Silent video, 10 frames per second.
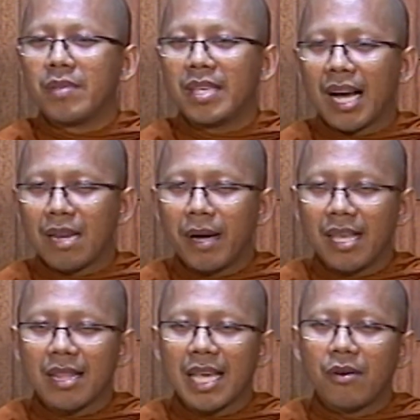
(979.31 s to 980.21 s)
jangan
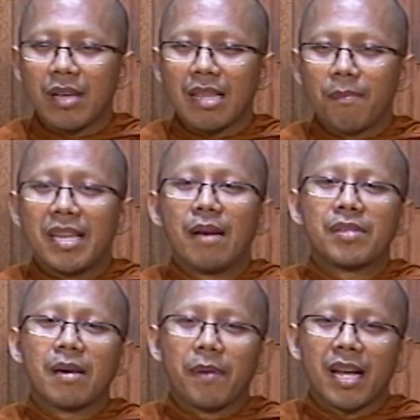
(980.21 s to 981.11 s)
banyak teori tapi tidak
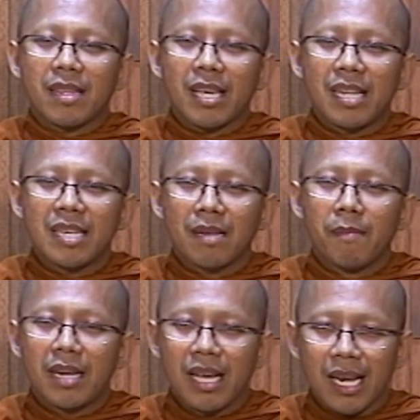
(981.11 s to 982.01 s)
bisa praktek ini
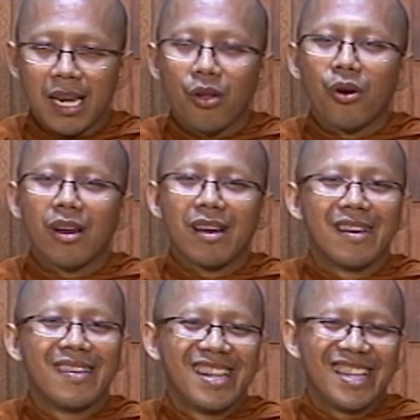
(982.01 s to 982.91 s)
sama dengan nol
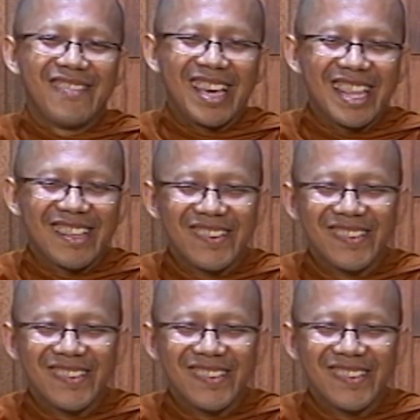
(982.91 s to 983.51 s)
begitu